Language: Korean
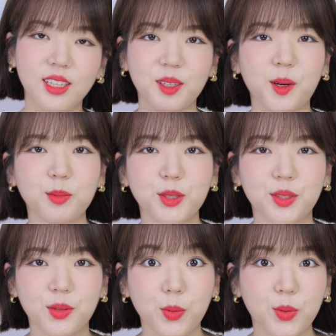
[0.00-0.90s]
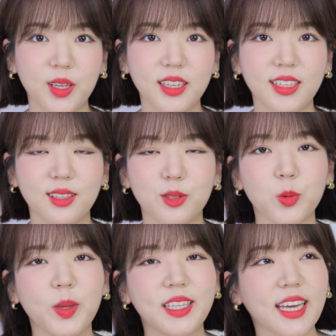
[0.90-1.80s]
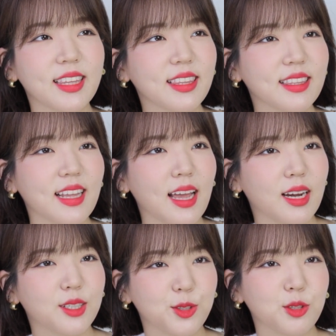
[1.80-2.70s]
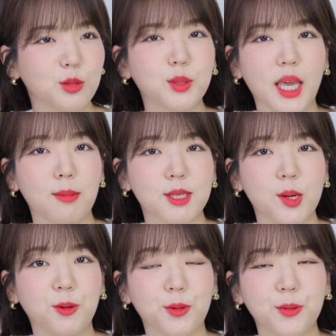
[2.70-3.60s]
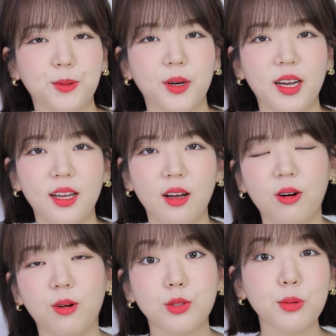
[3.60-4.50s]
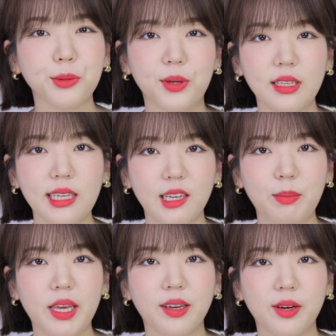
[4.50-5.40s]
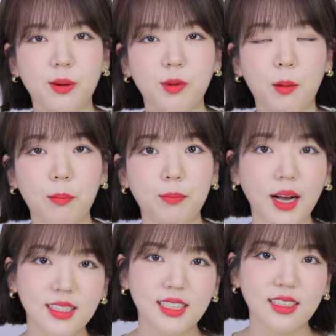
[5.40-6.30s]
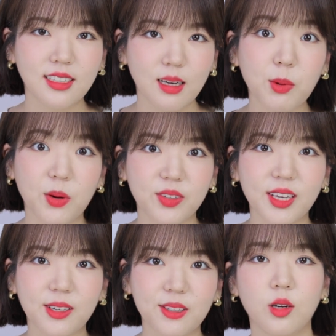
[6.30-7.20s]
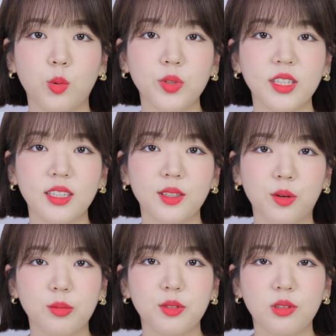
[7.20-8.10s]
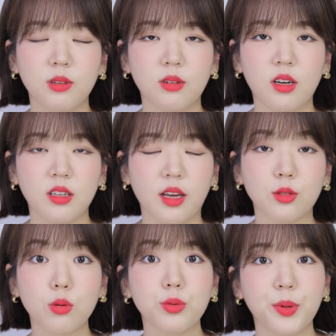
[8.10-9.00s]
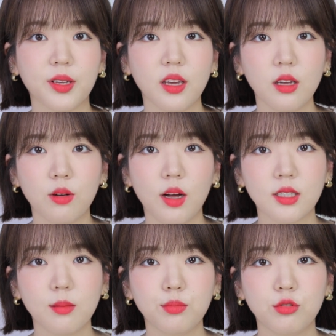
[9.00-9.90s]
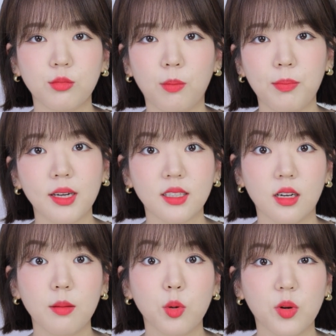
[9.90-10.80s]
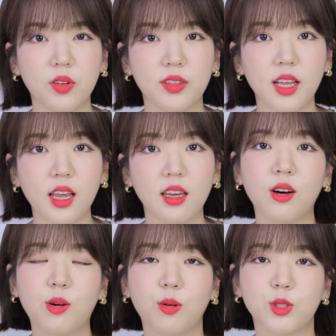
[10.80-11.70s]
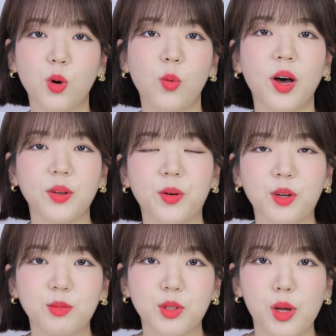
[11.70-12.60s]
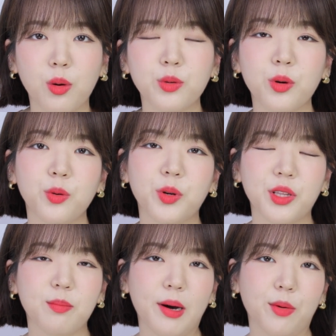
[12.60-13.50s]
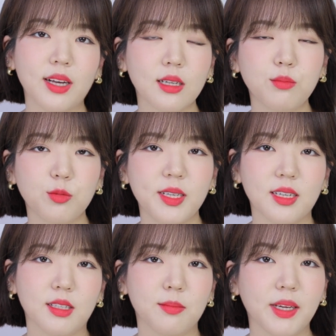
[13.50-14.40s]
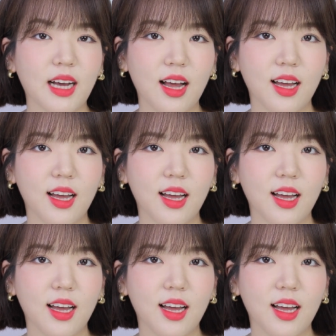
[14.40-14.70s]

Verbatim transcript: 여러분 오늘은 좀 옛날 유튜브 감성으로 어, 소소한 메이크업 언박싱을 해볼 거예요 오늘은 여러분들과 그냥 소소하게 화장품 언박싱을 해볼 건데 어, 저와 여러분의 연결고리는 바로 화장품이지 않습니까